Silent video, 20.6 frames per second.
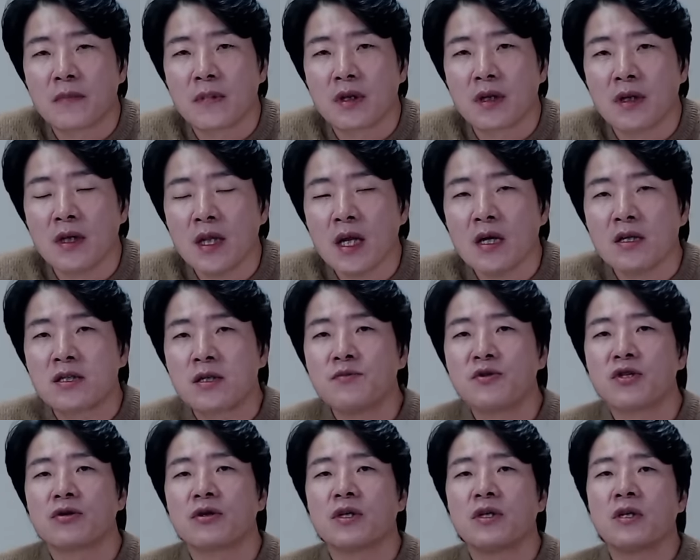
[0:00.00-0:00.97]

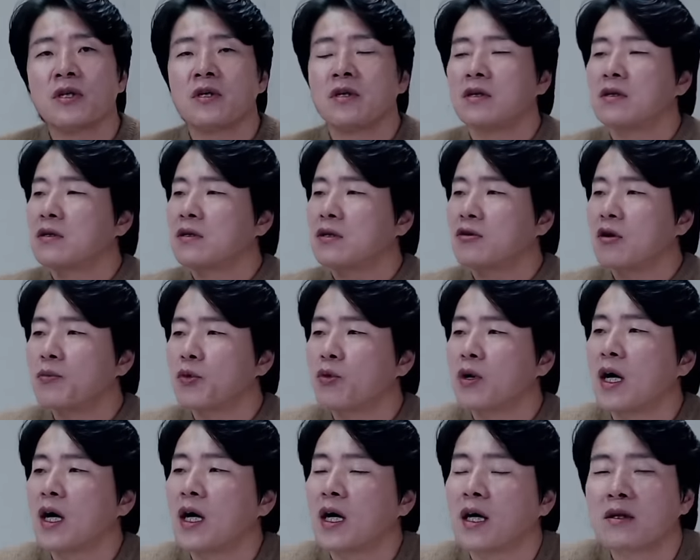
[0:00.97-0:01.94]
심지어 이
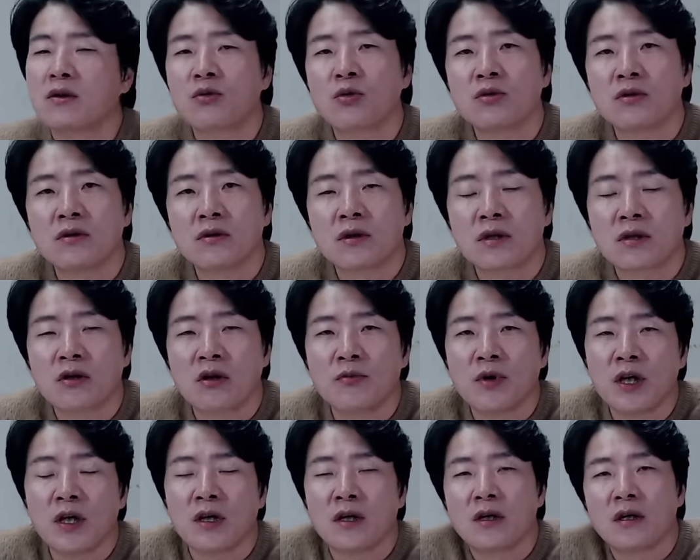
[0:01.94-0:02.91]
특검보가 또는
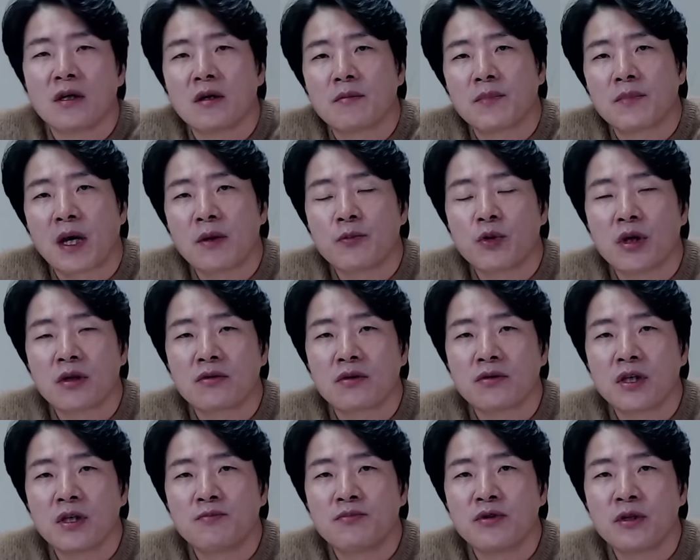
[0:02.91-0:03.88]
특검이
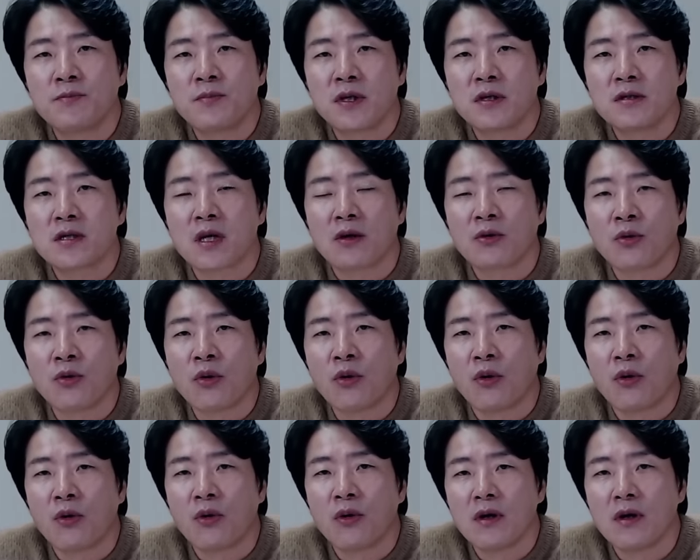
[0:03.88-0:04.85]
발표했던 이 브리핑
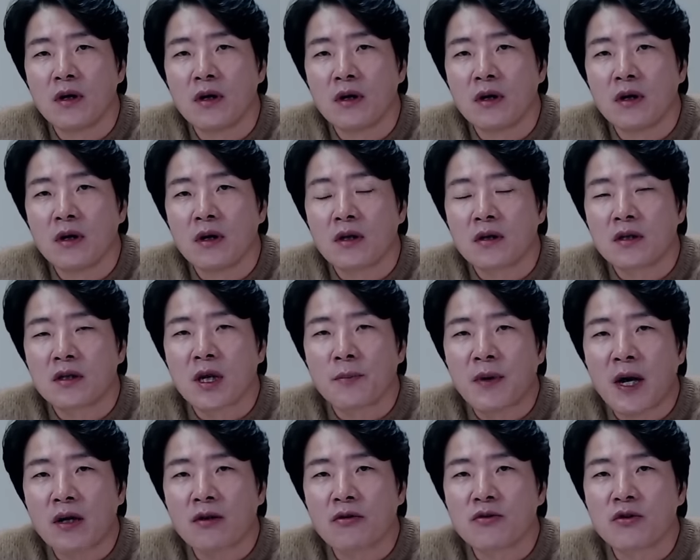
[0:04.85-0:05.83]
자료 그때
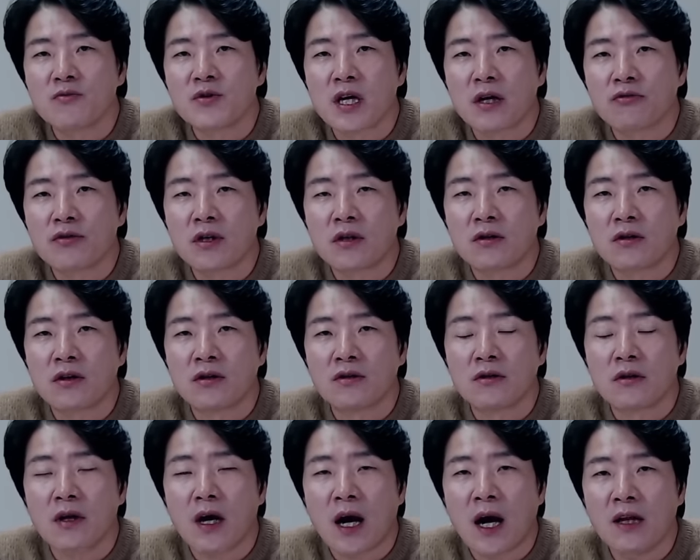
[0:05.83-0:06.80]
파견검사로
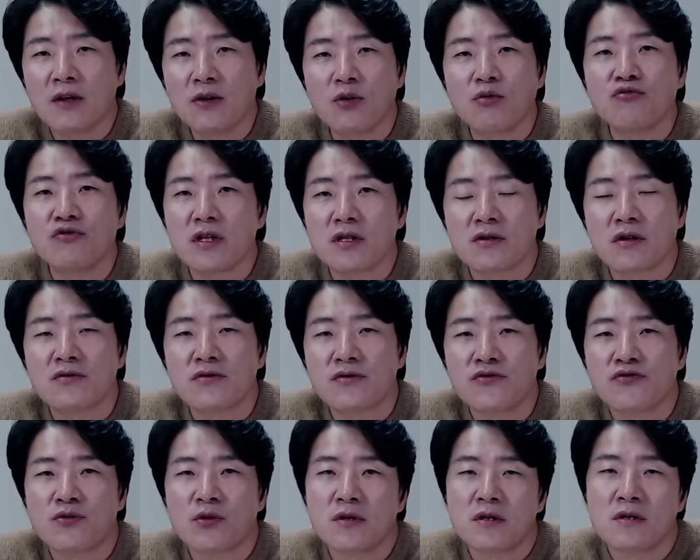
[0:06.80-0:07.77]
있던 한동훈이 썼을
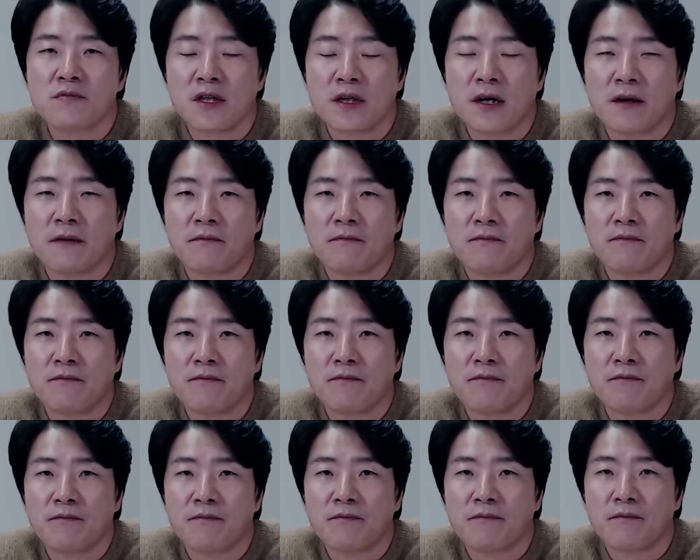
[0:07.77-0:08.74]
수도 있습니다.
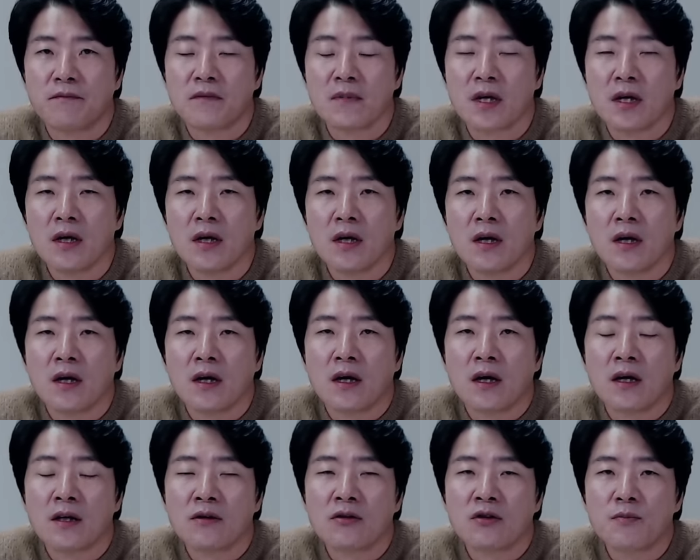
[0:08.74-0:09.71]

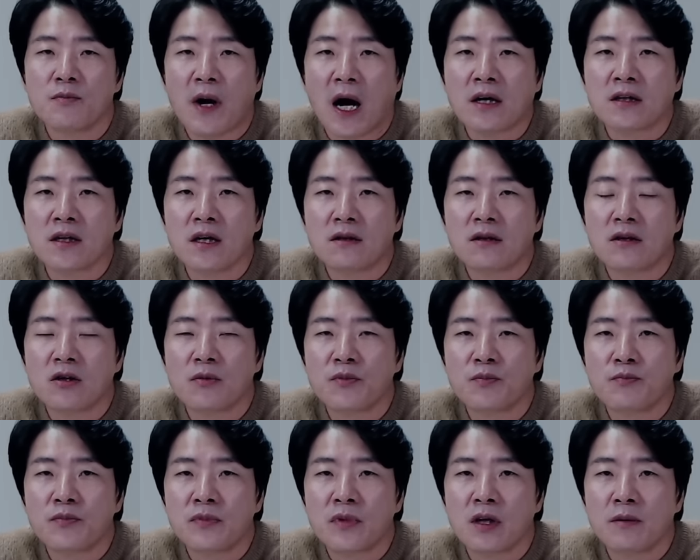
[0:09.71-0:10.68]
아, 이거는 박근혜
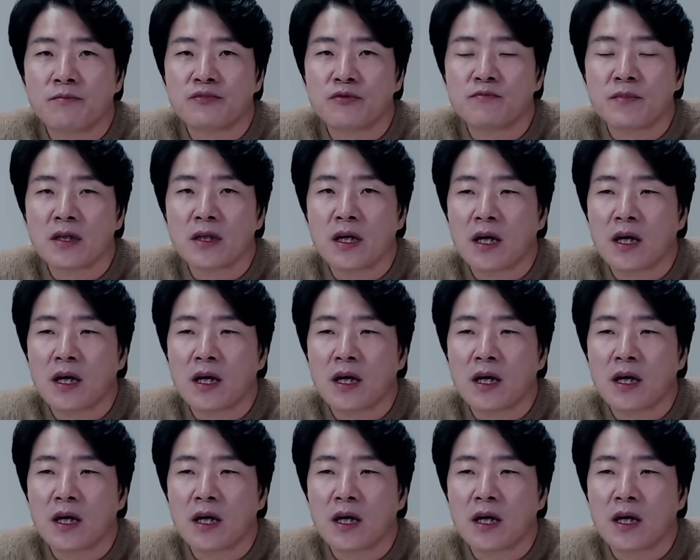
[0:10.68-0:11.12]
특검 때뿐만이